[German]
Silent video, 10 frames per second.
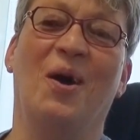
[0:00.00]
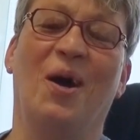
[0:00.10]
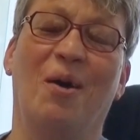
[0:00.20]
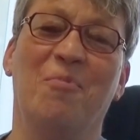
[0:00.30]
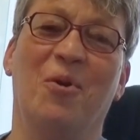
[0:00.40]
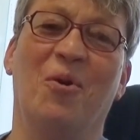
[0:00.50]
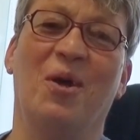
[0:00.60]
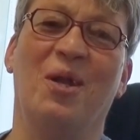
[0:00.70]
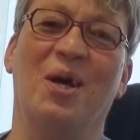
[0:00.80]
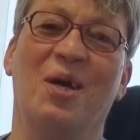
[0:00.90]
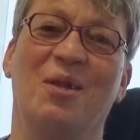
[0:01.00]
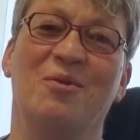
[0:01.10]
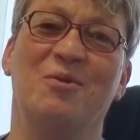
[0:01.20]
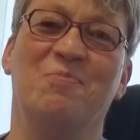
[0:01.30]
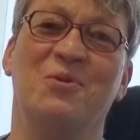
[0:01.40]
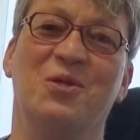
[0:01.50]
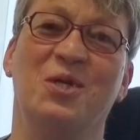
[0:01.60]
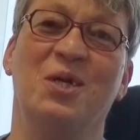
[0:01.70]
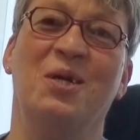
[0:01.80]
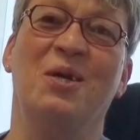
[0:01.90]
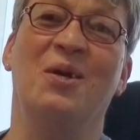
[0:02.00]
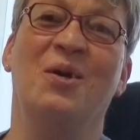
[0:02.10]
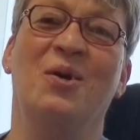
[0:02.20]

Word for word: habe auch ein eigenes Budget,